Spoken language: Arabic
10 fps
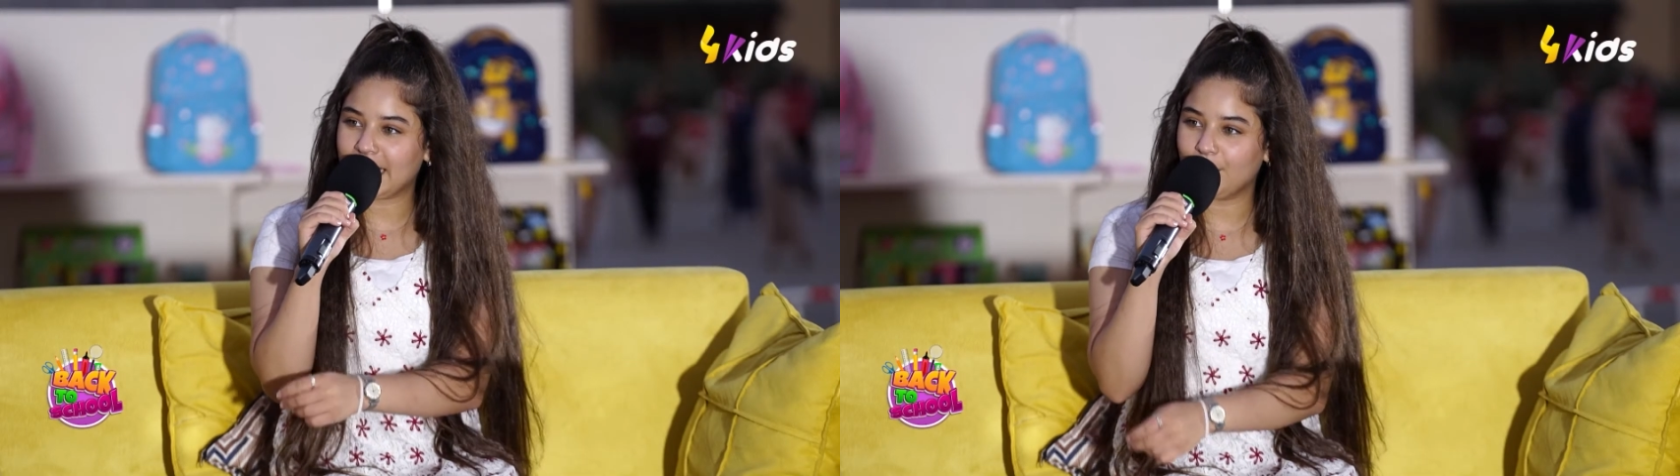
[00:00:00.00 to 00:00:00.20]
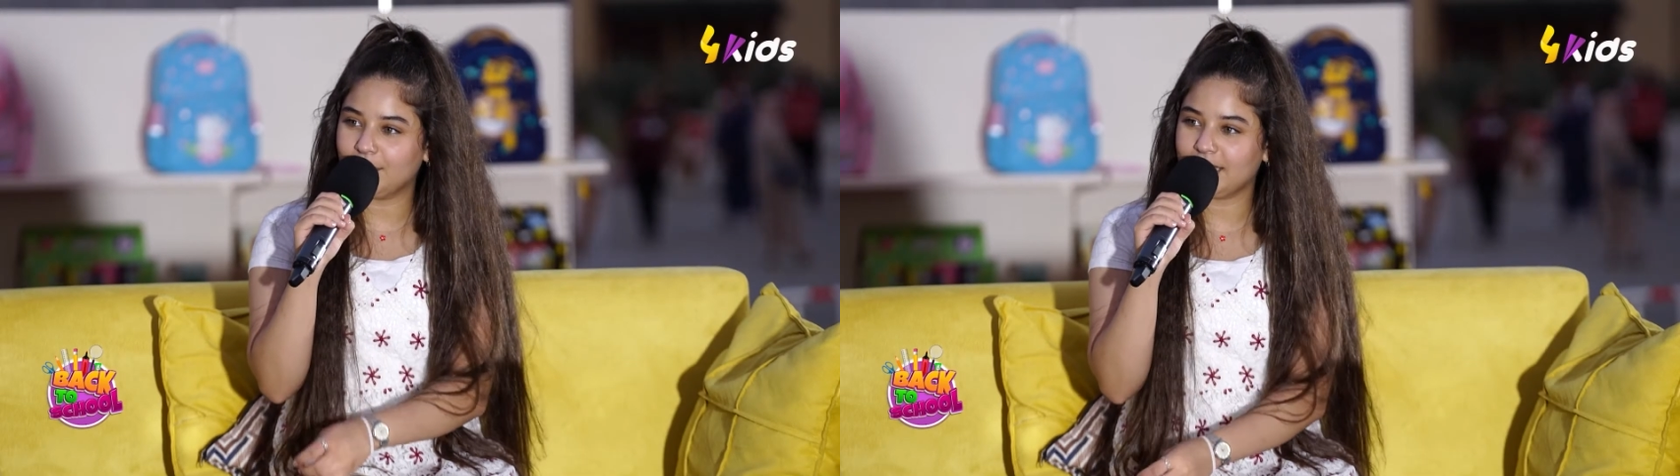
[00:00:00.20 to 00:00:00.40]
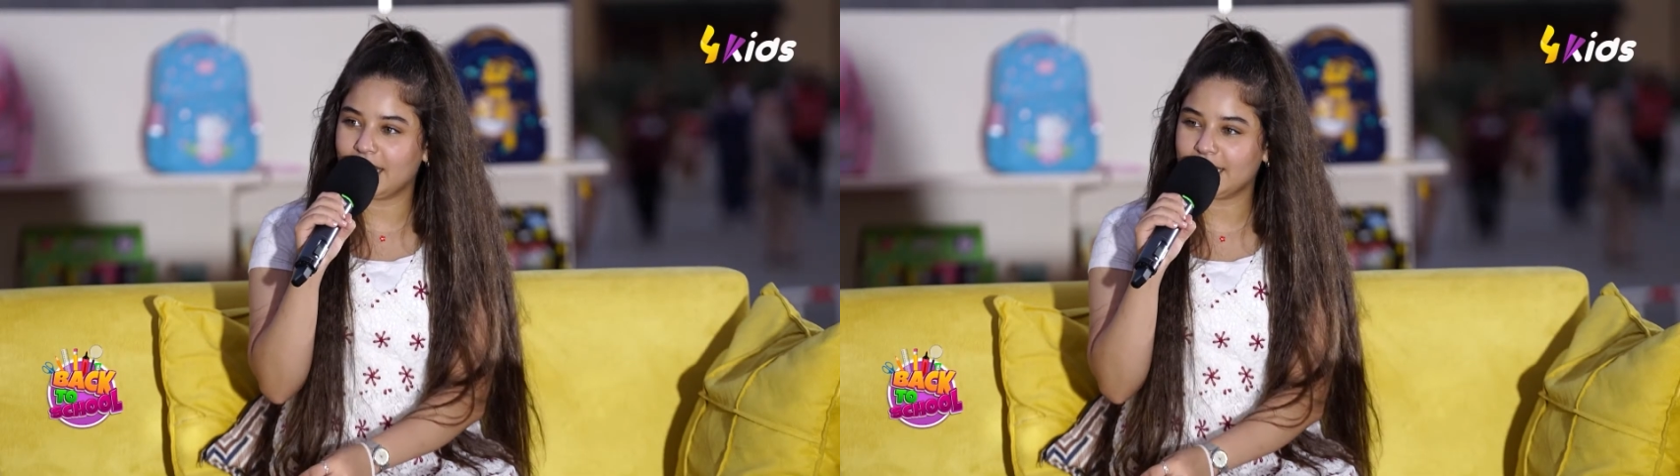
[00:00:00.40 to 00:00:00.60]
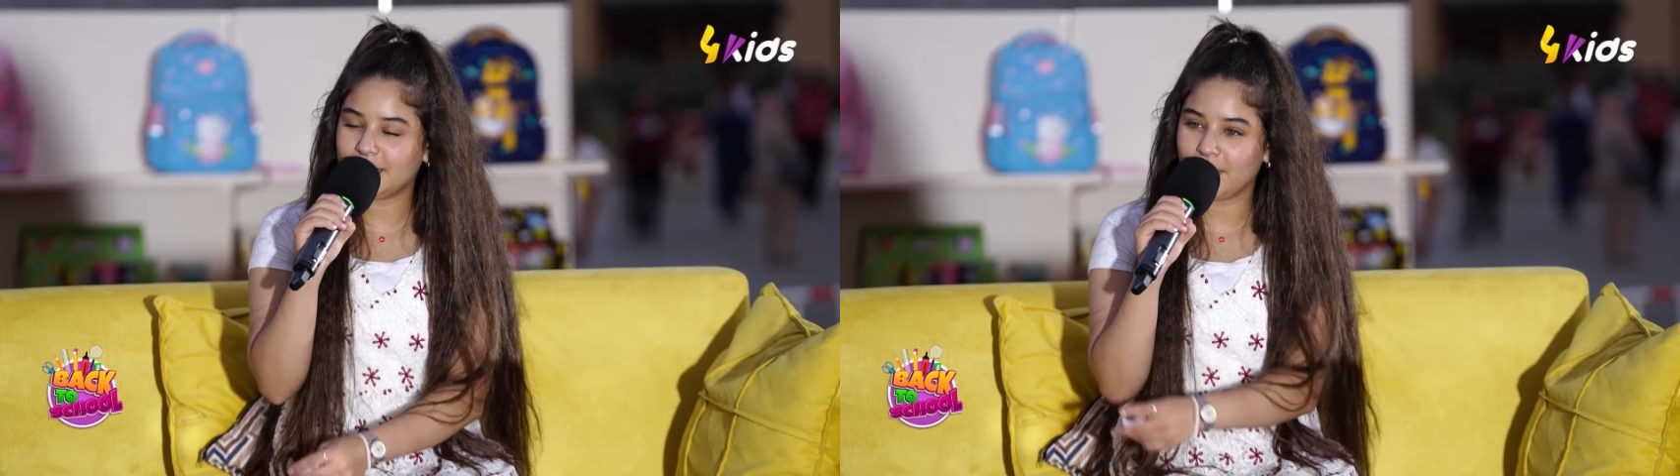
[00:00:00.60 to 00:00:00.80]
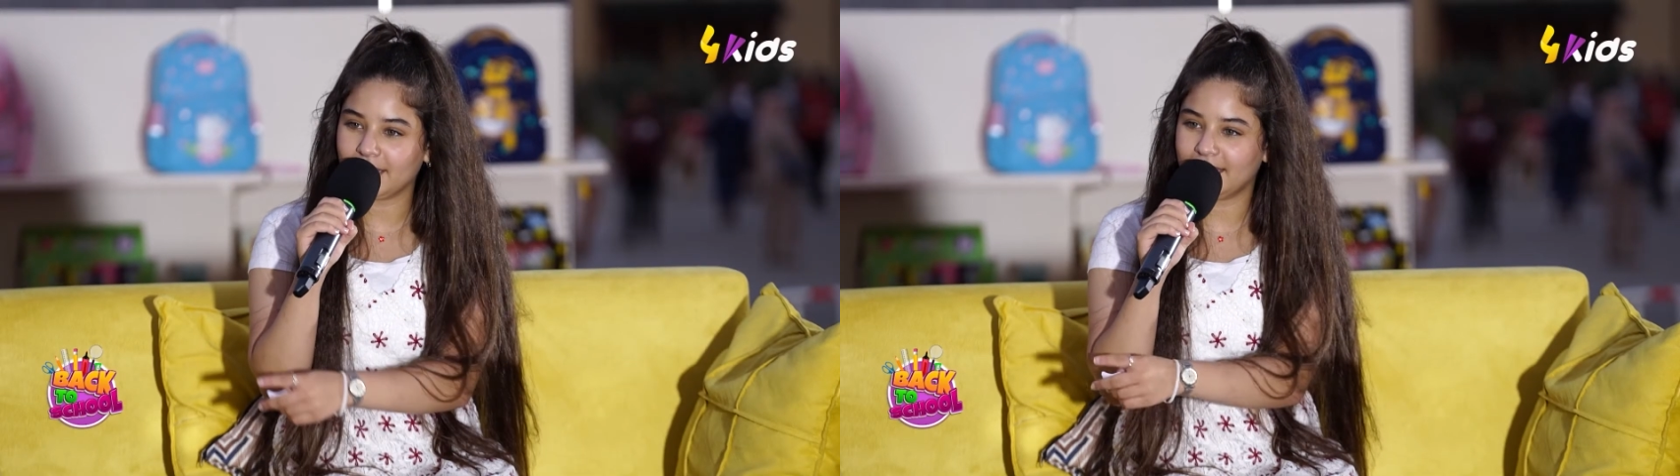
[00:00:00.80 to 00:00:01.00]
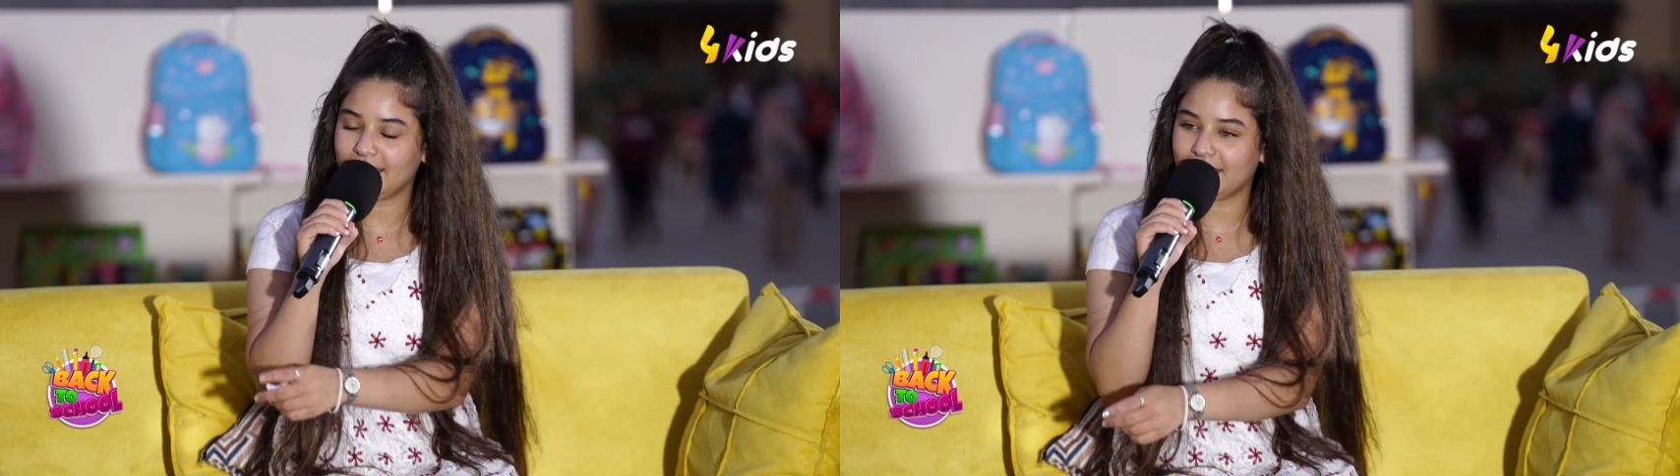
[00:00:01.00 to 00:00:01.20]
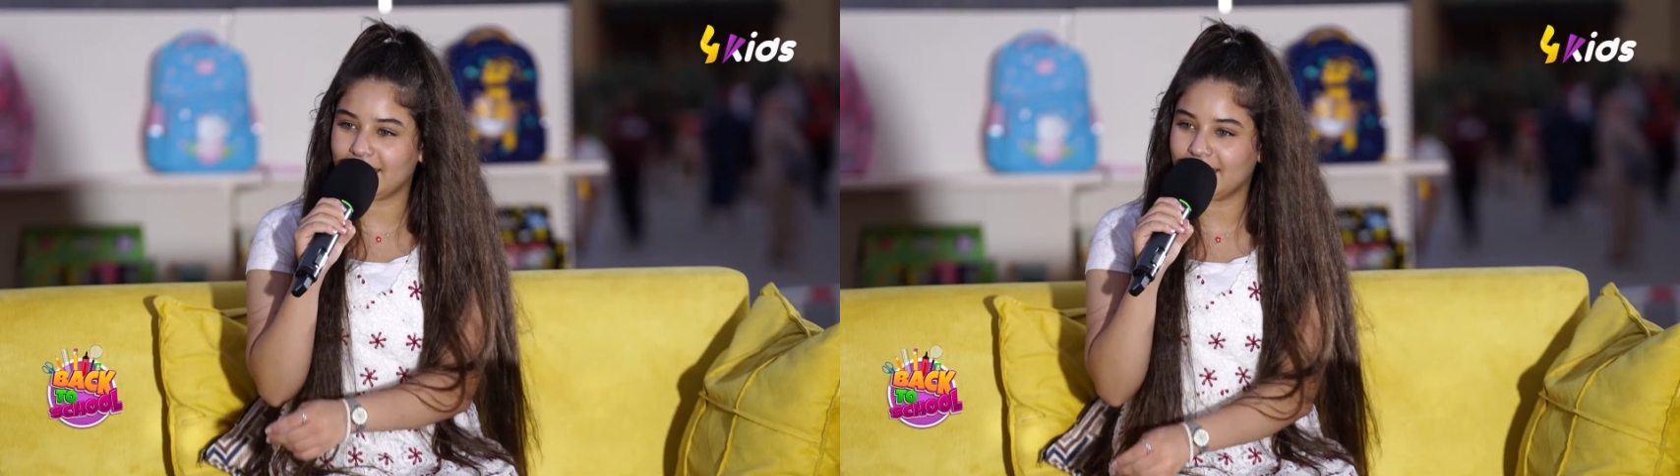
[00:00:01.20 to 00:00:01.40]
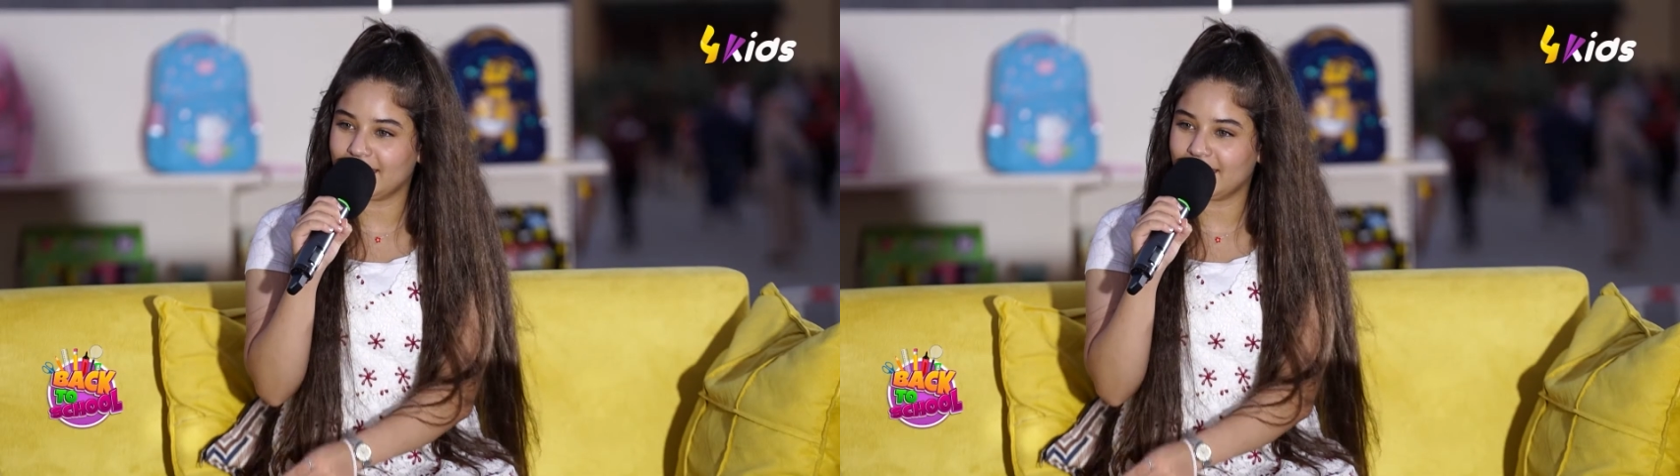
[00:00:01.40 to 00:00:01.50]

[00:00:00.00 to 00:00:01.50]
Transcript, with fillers: تعاود لنا الاسم اعطي